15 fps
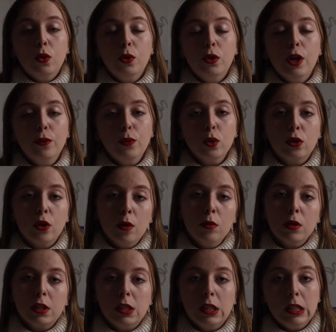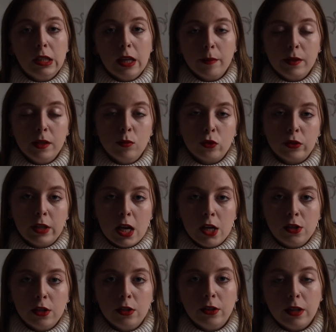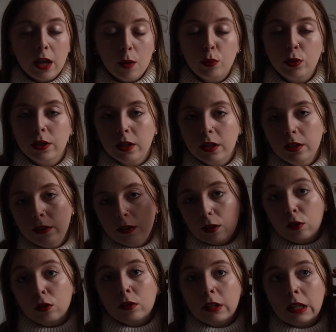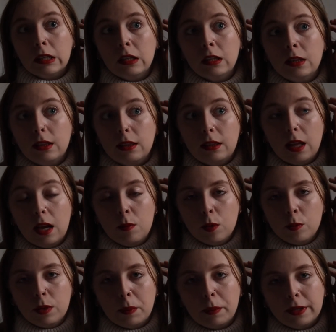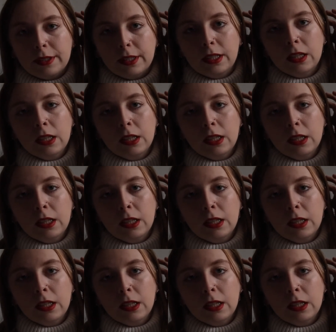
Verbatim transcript: Le 9 octobre, j'ai terminé mon stage, j'étais un peu triste, euh, ça s'est tellement bien passé.